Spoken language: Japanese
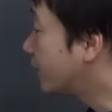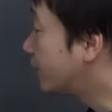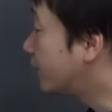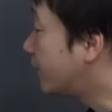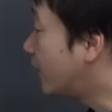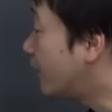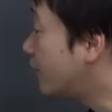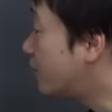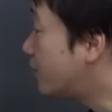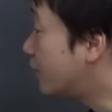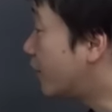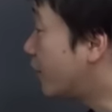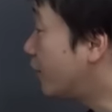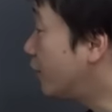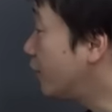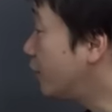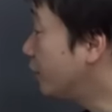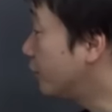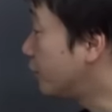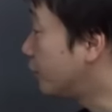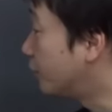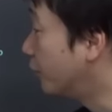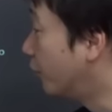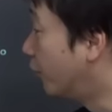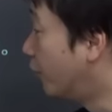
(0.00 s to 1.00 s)
政治権
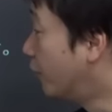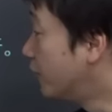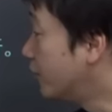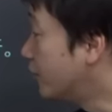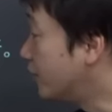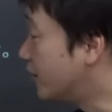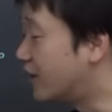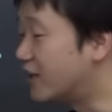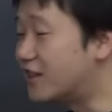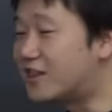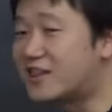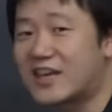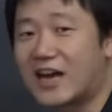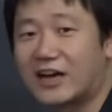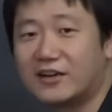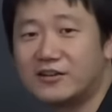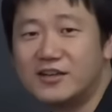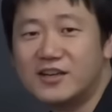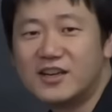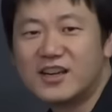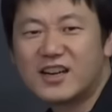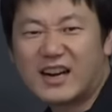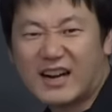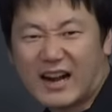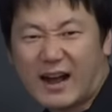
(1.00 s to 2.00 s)
力を握っちゃう
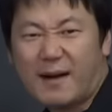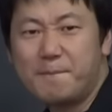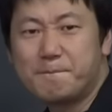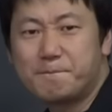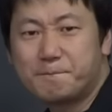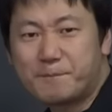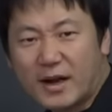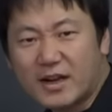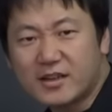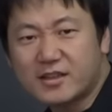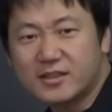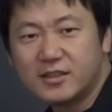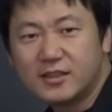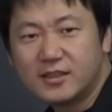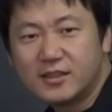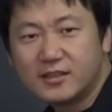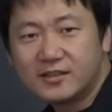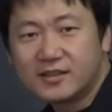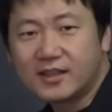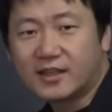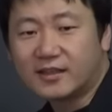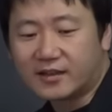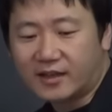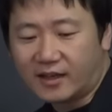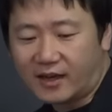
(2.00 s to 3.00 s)
関白
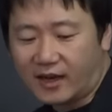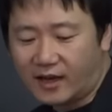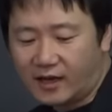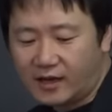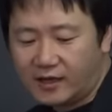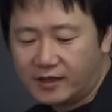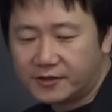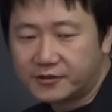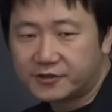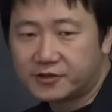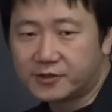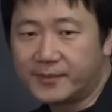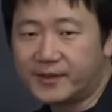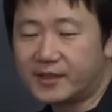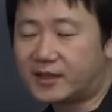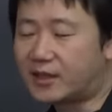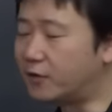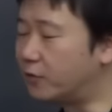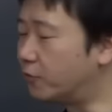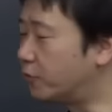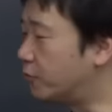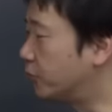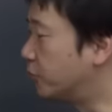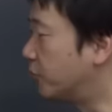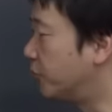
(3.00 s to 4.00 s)
なんてね全て
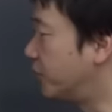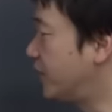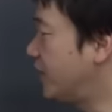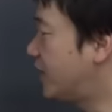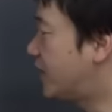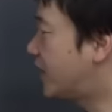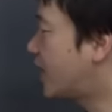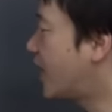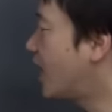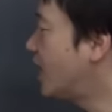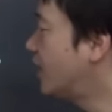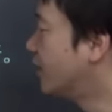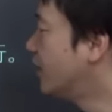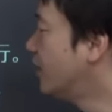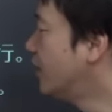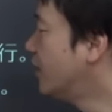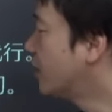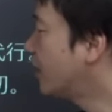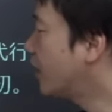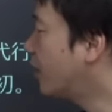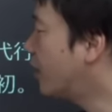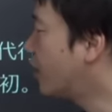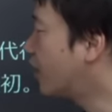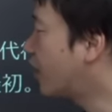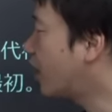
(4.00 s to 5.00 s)
のことに関
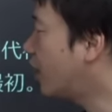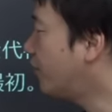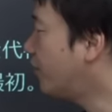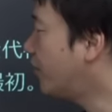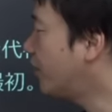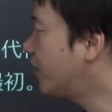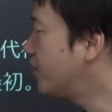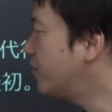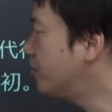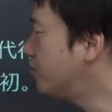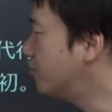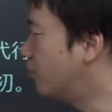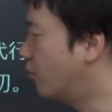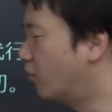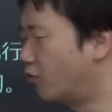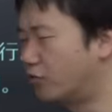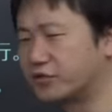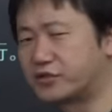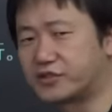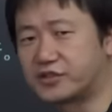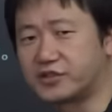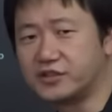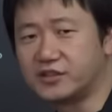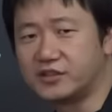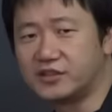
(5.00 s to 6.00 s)
関わり申
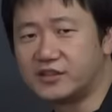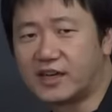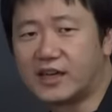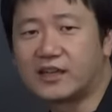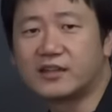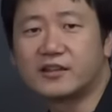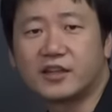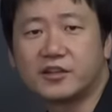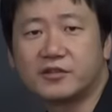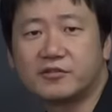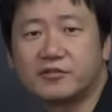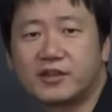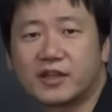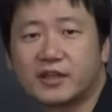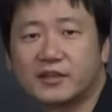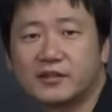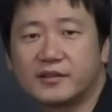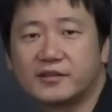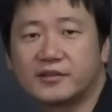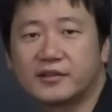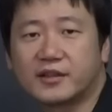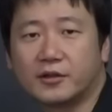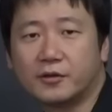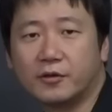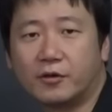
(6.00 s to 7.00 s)
すなんて言ったん
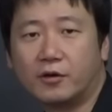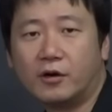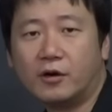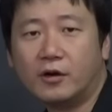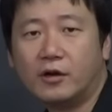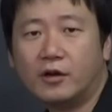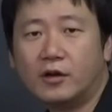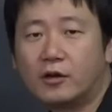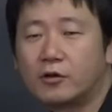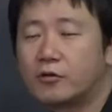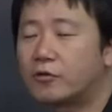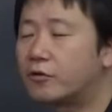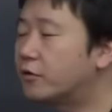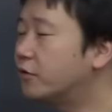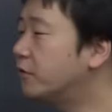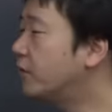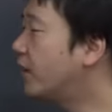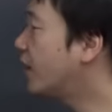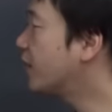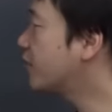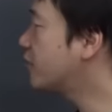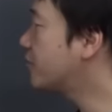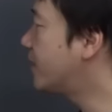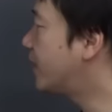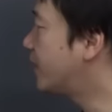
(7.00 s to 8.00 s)
ですけどこれの
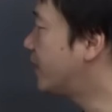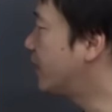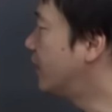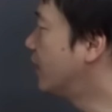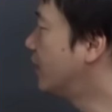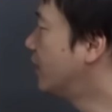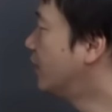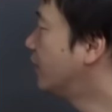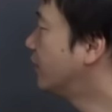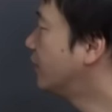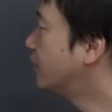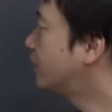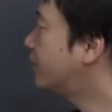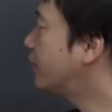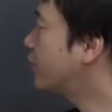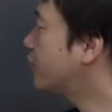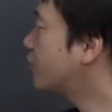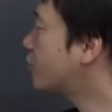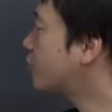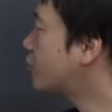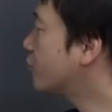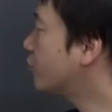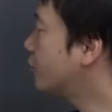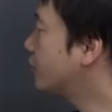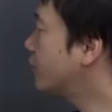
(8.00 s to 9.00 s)
始まり摂
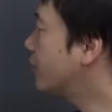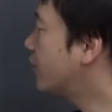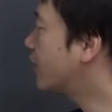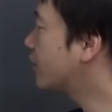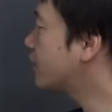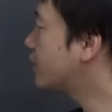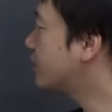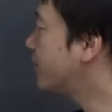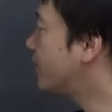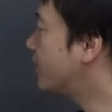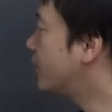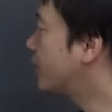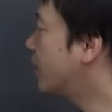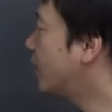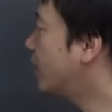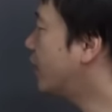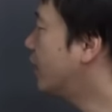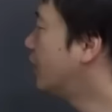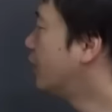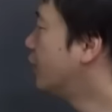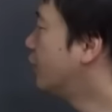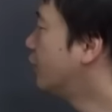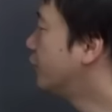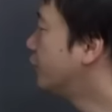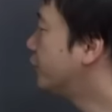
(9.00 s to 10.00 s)
政の始まりが
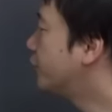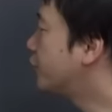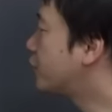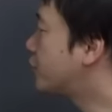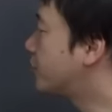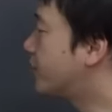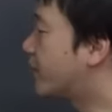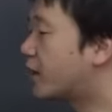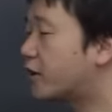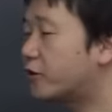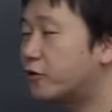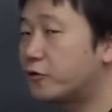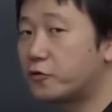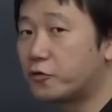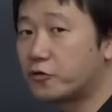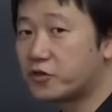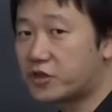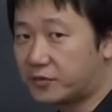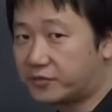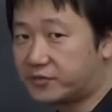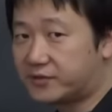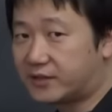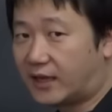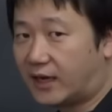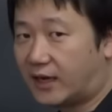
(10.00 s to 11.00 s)
藤原
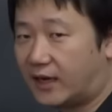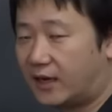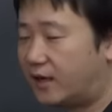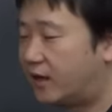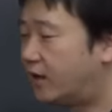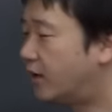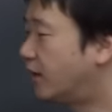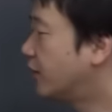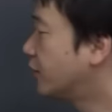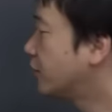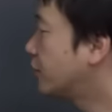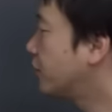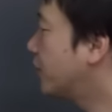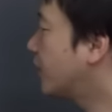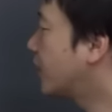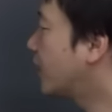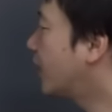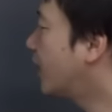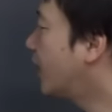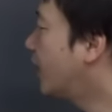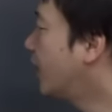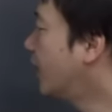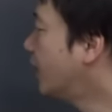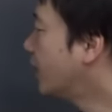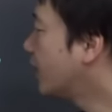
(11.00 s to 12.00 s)
義房それか
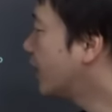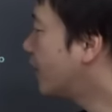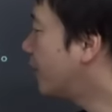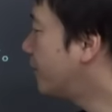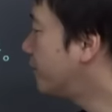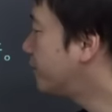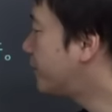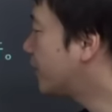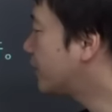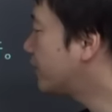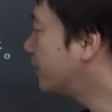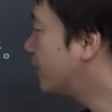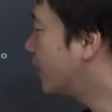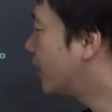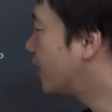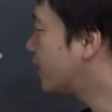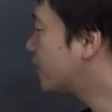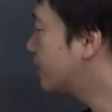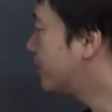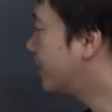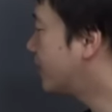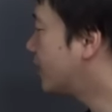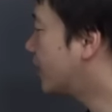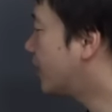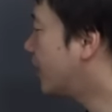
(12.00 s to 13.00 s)
ら関白の
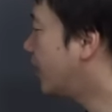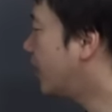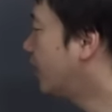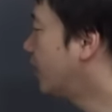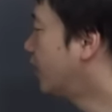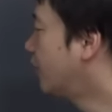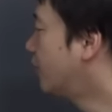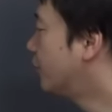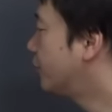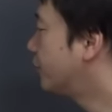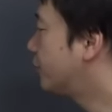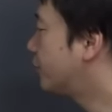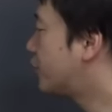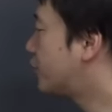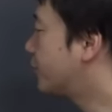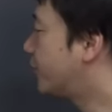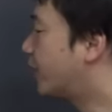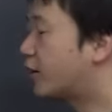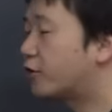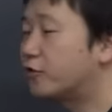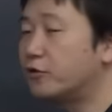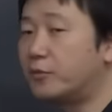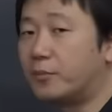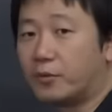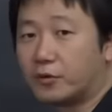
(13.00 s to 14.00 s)
始まりが藤
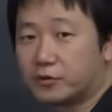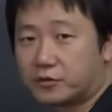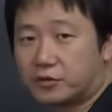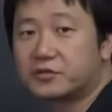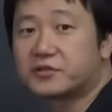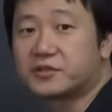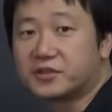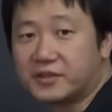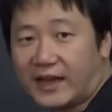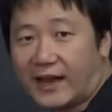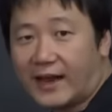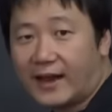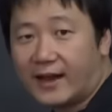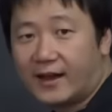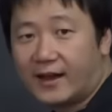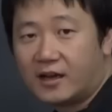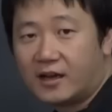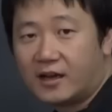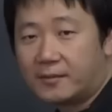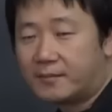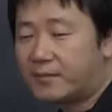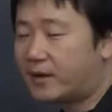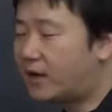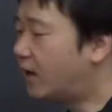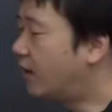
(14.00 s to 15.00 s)
原元常
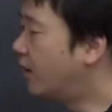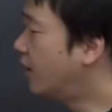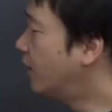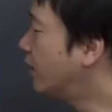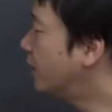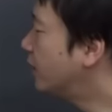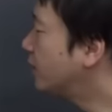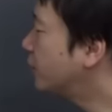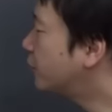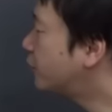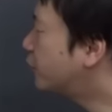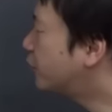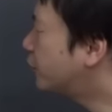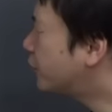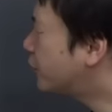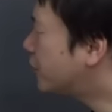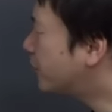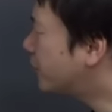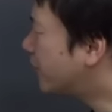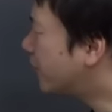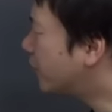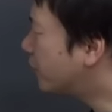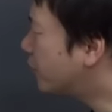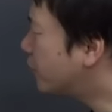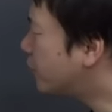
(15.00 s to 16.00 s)
まあ藤
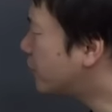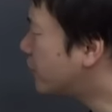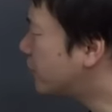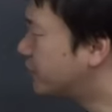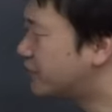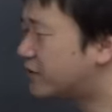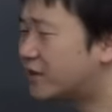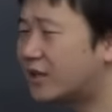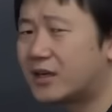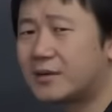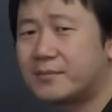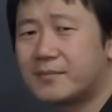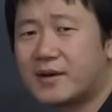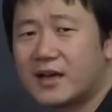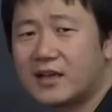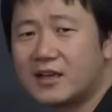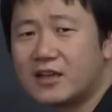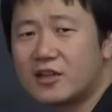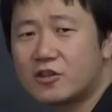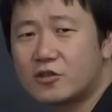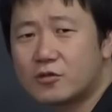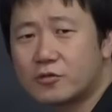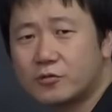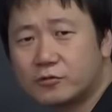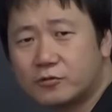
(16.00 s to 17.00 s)
原義房の前
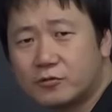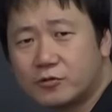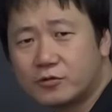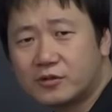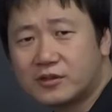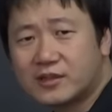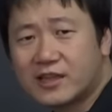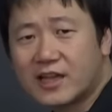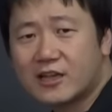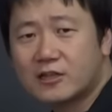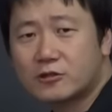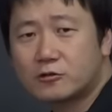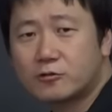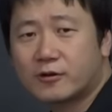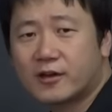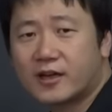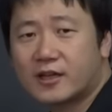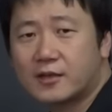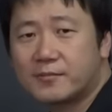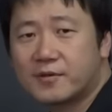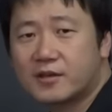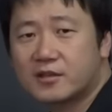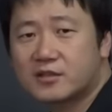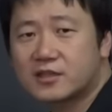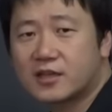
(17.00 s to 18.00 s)
に聖徳太子とか
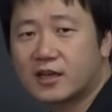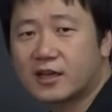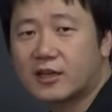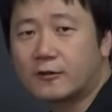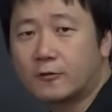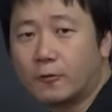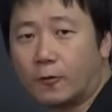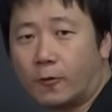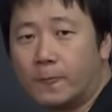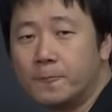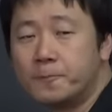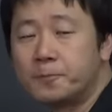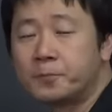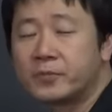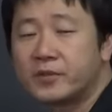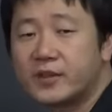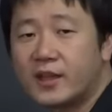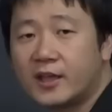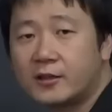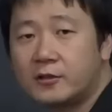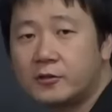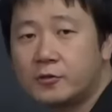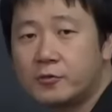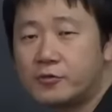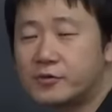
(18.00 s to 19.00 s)
いましたけど
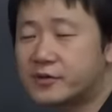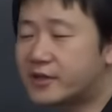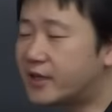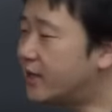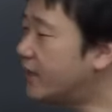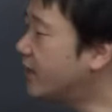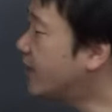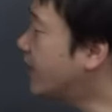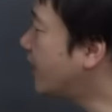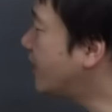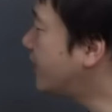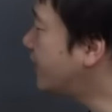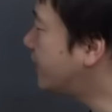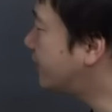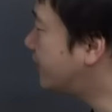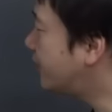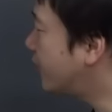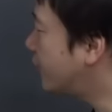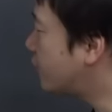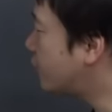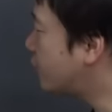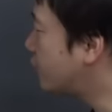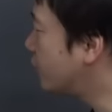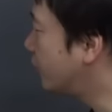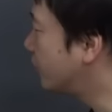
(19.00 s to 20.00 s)
天皇家以外で
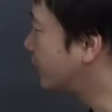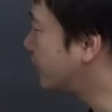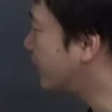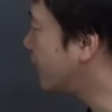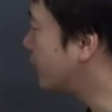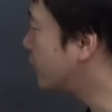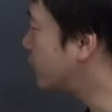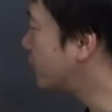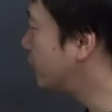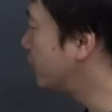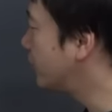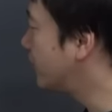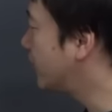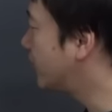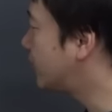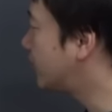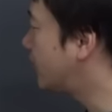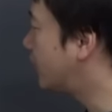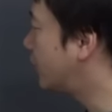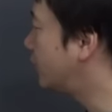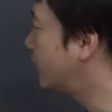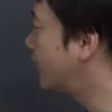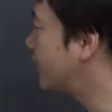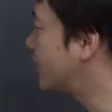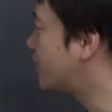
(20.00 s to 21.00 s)
摂政最初になっ
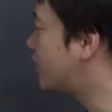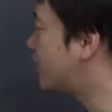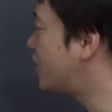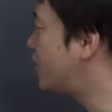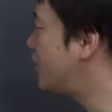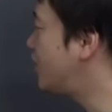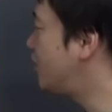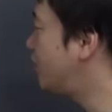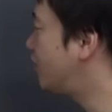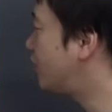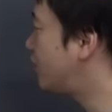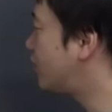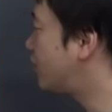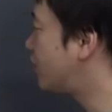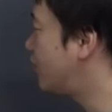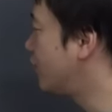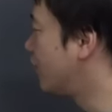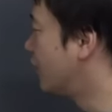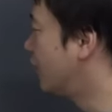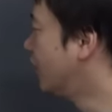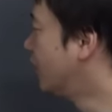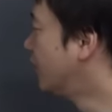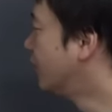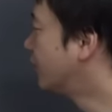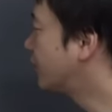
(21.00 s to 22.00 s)
たのは人
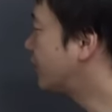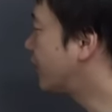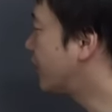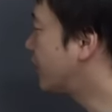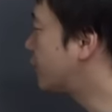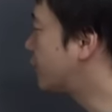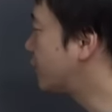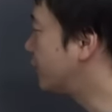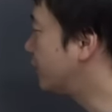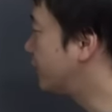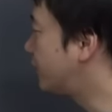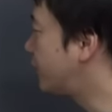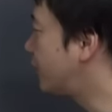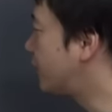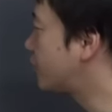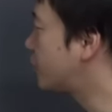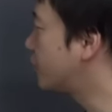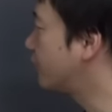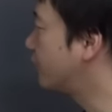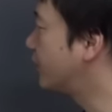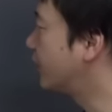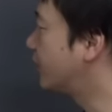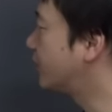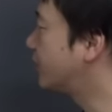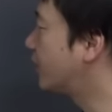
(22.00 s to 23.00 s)
心最初に摂
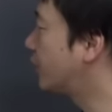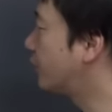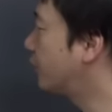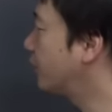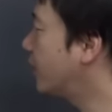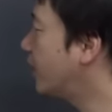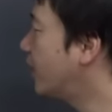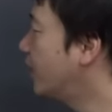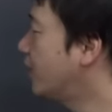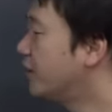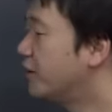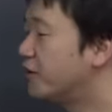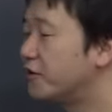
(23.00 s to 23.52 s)
政になったのが